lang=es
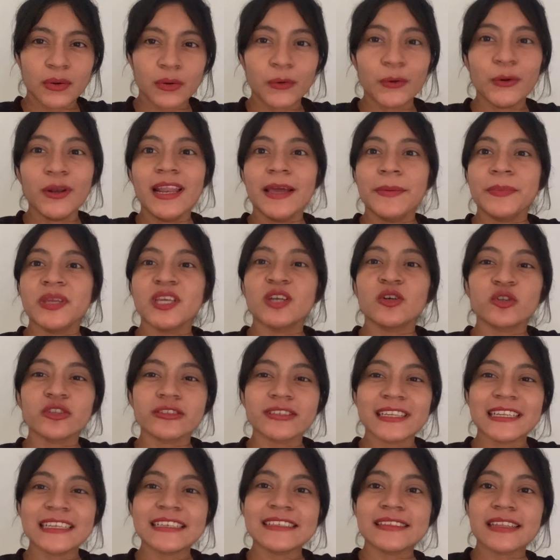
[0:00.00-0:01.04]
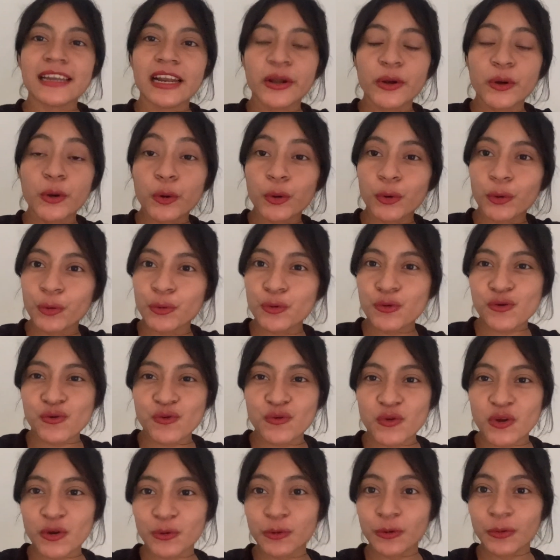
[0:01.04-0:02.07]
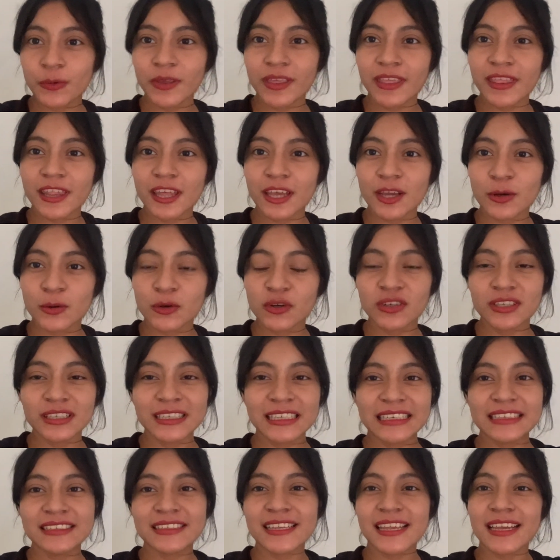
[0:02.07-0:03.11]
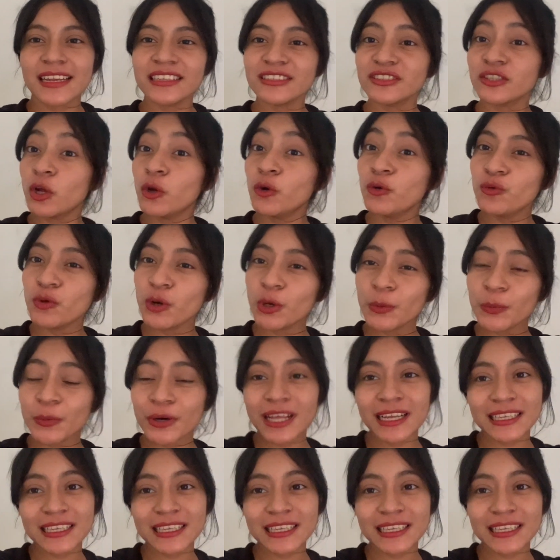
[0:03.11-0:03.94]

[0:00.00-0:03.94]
Hola amigos, les traigo un nuevo video y si eres nuevo para